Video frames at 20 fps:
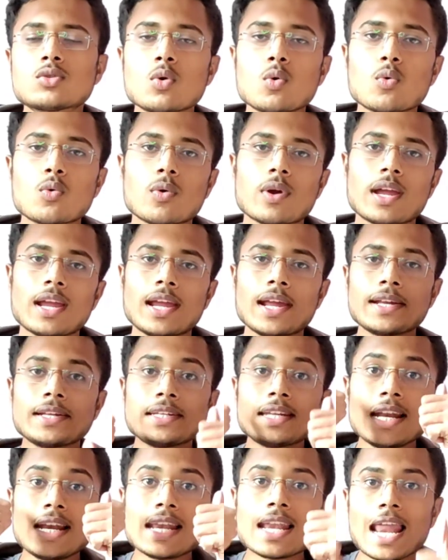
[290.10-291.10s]
सो
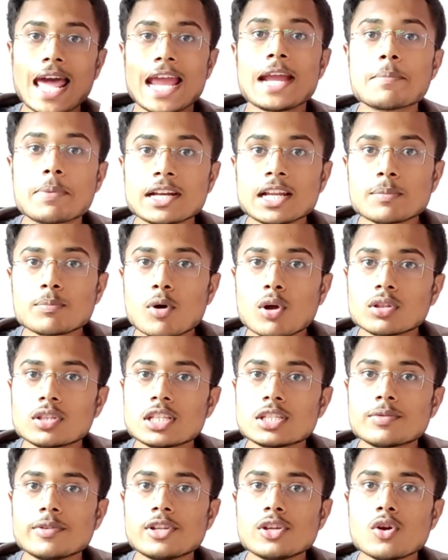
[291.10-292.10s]
हिट द लाइक बटन फॉर
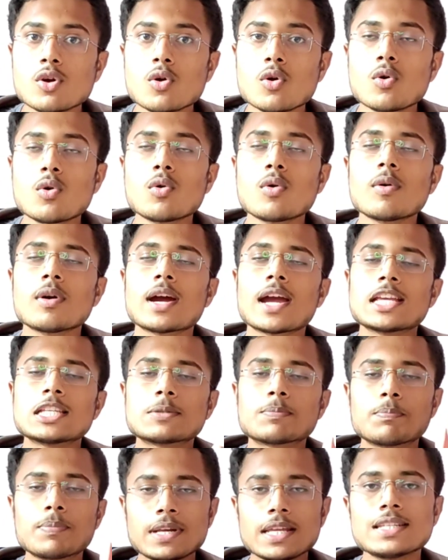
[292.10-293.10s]
दिस वीडियो
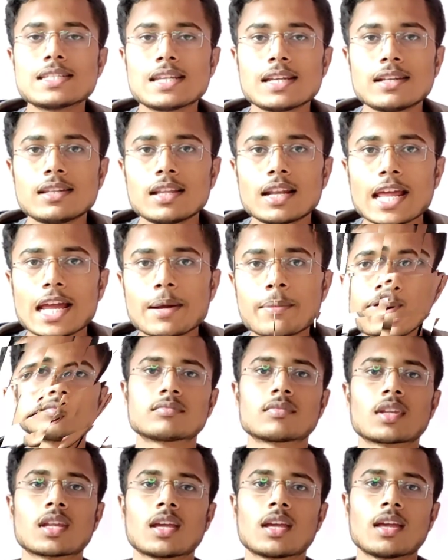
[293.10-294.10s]
गाइज प्लीज़ हिट द लाइक
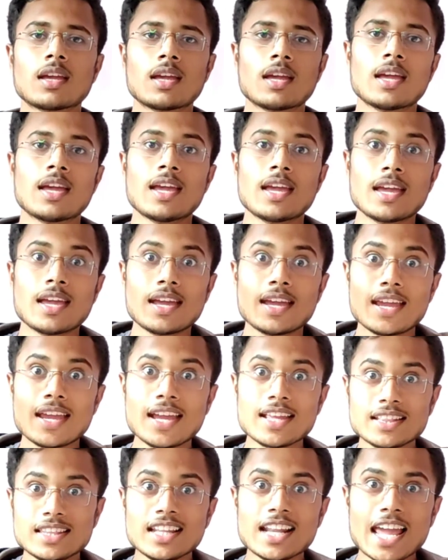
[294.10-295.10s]
बटन
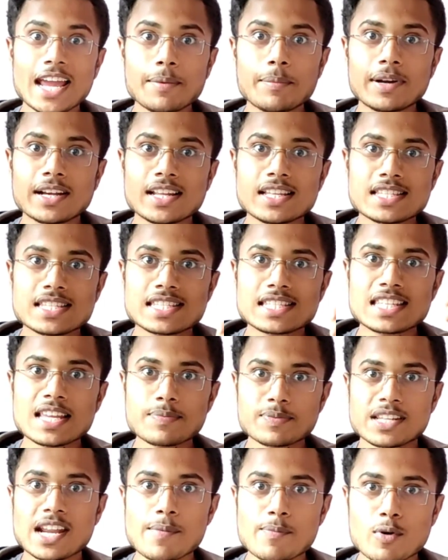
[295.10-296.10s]
हिट द लाइक बटन
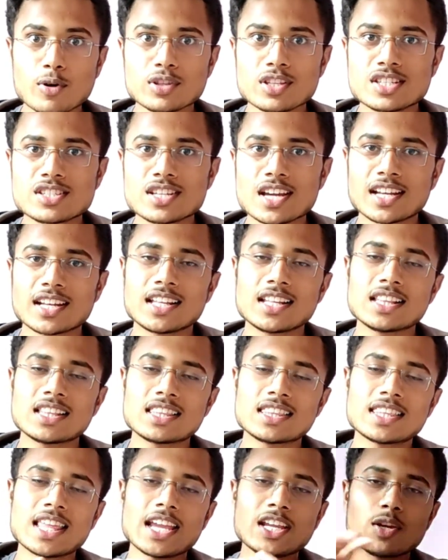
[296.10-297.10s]
सब्सक्राइब फॉर दिस चैनल
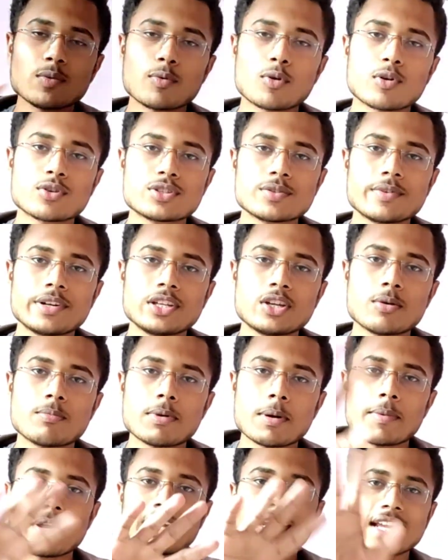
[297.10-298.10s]
थैंक यू फॉर वॉचिंग वीडियो
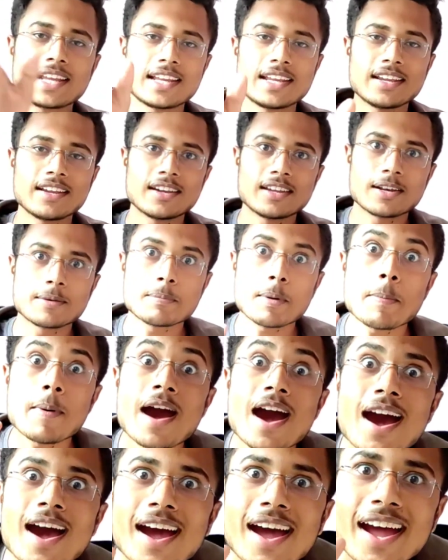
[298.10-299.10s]
बाय टेक केयर
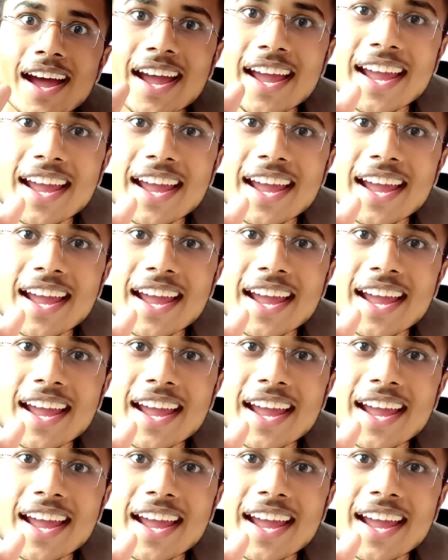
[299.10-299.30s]
बाय